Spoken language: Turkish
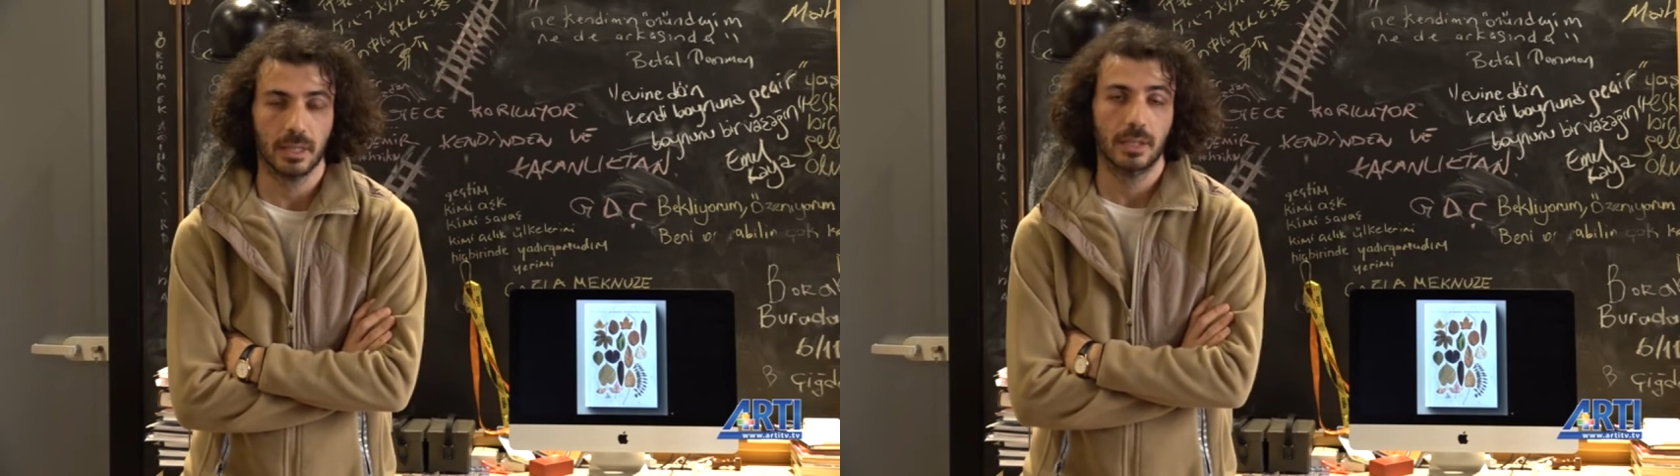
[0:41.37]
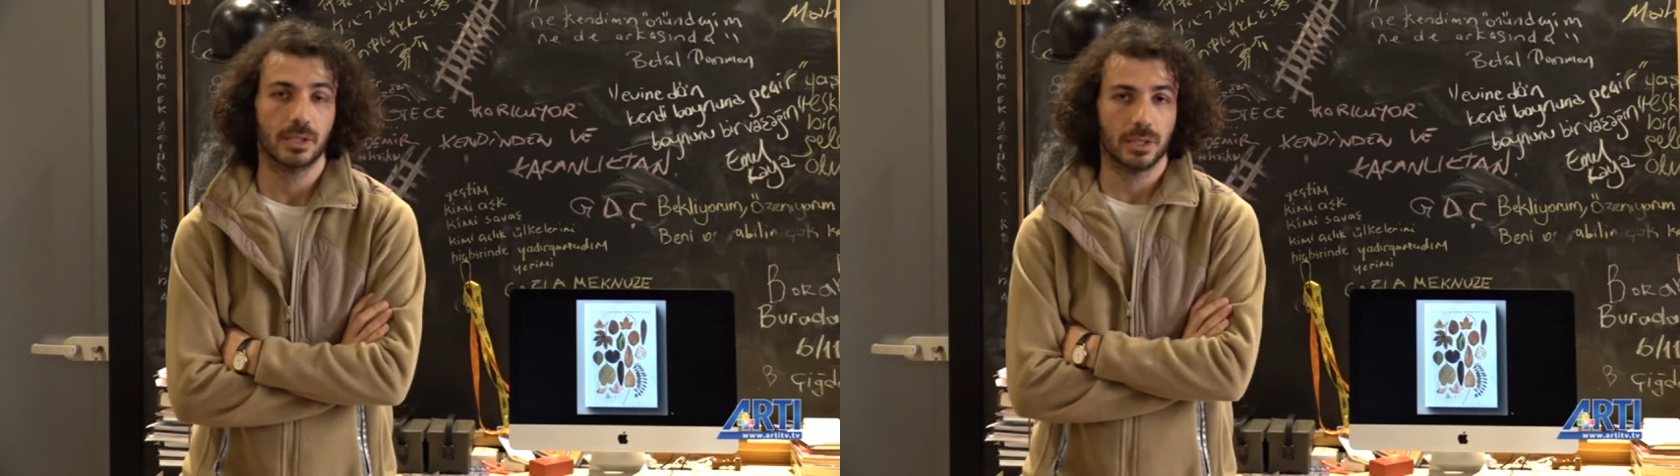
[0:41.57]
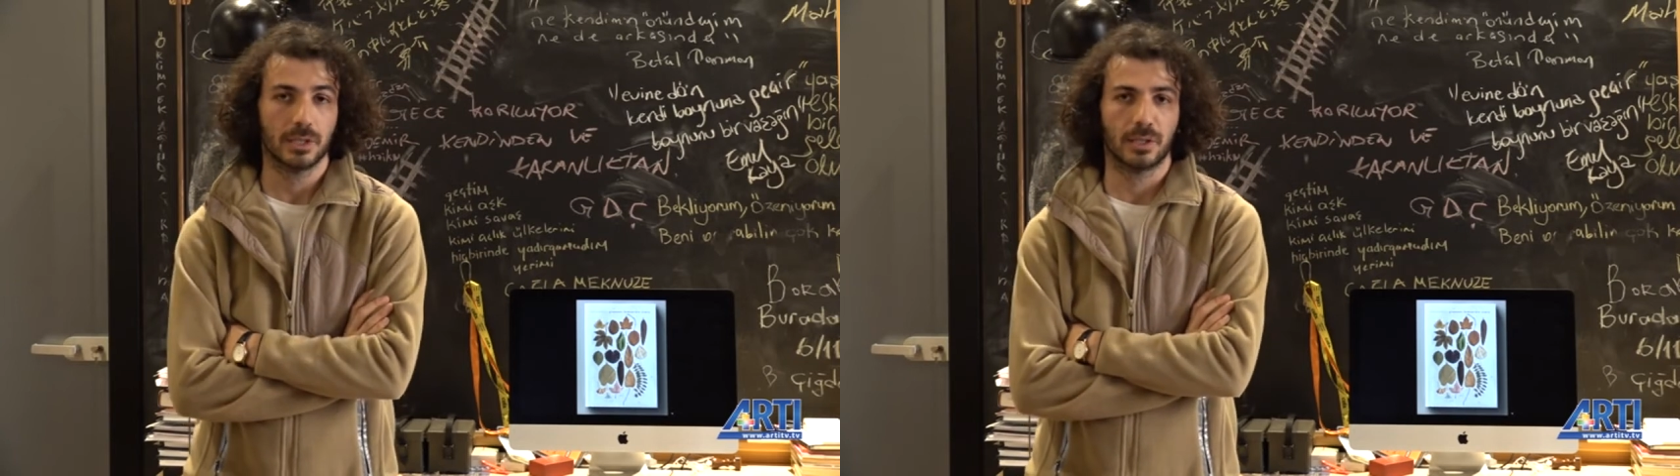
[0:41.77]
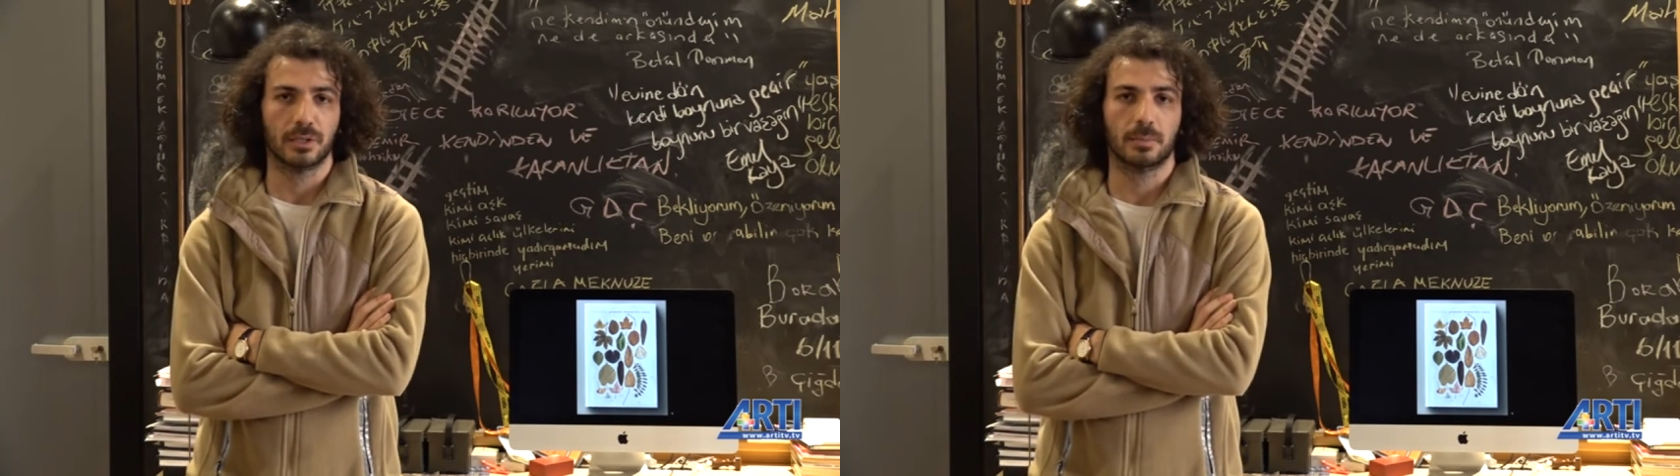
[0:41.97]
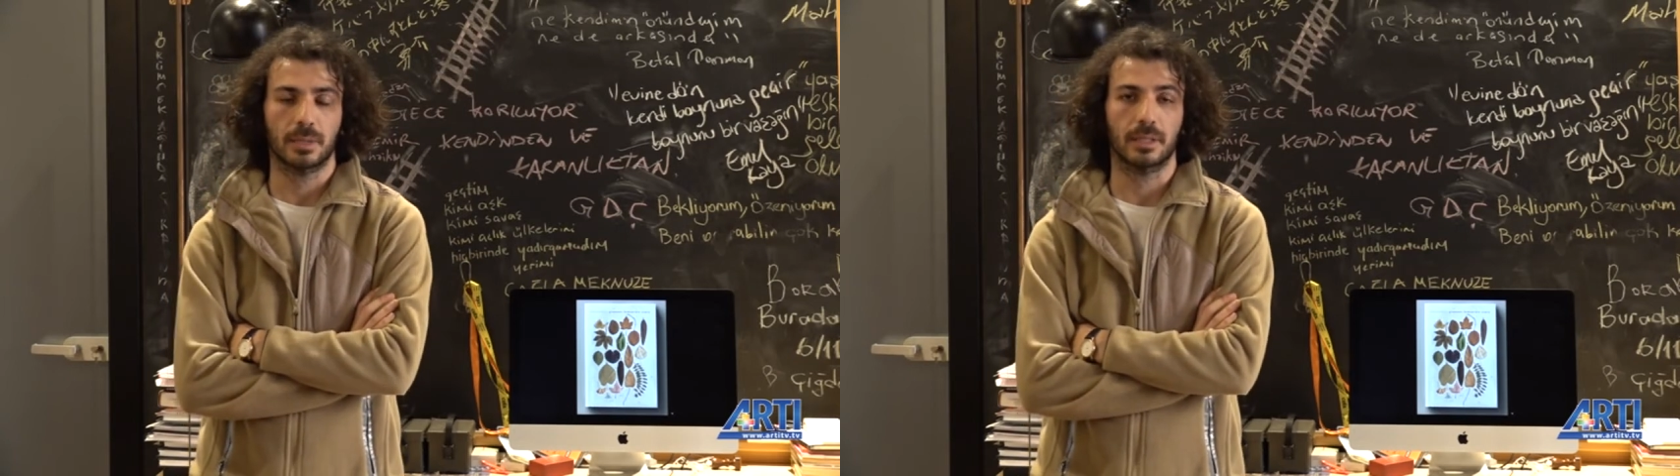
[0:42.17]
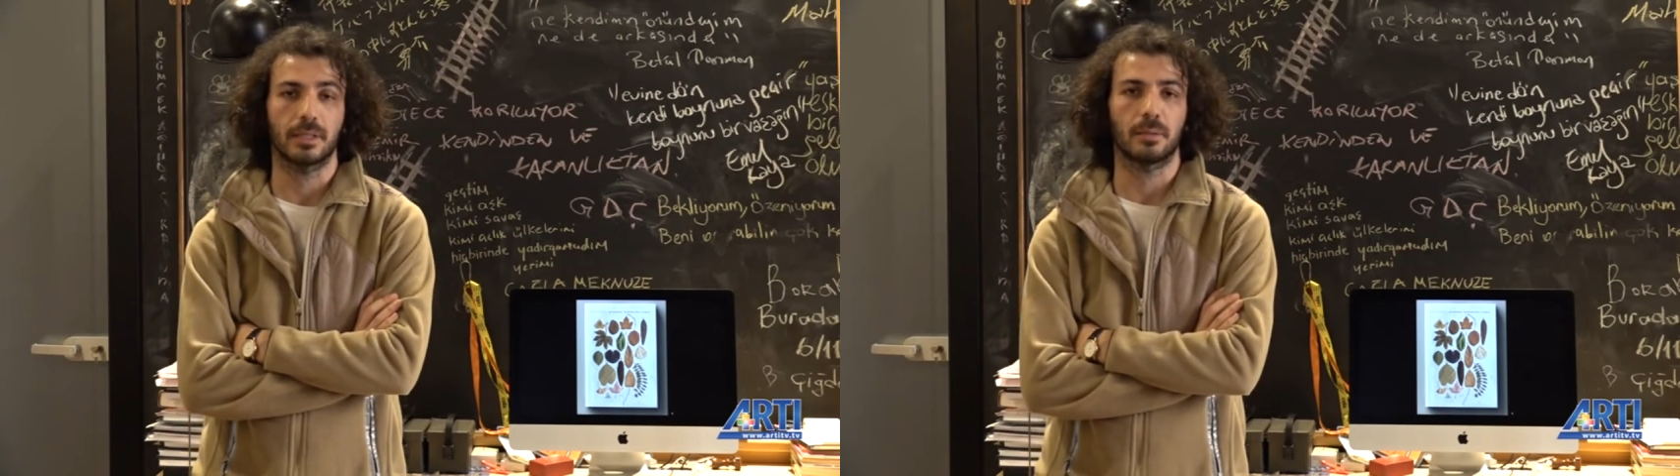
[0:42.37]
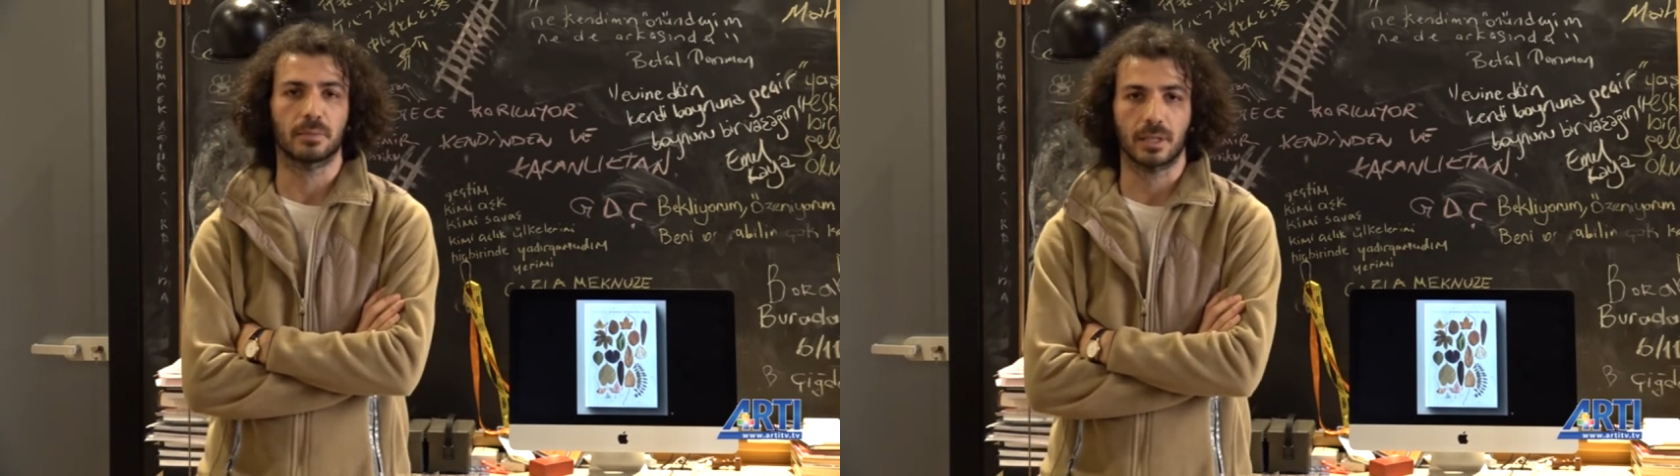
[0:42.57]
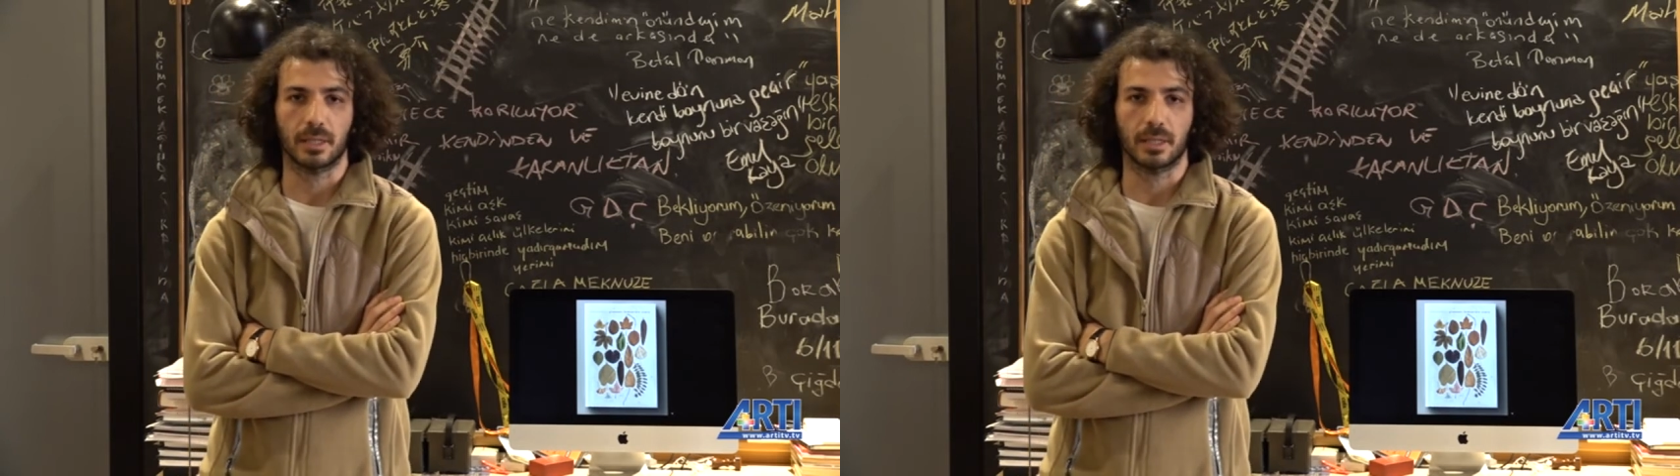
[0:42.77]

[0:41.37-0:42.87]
şiir çalışmalarını imza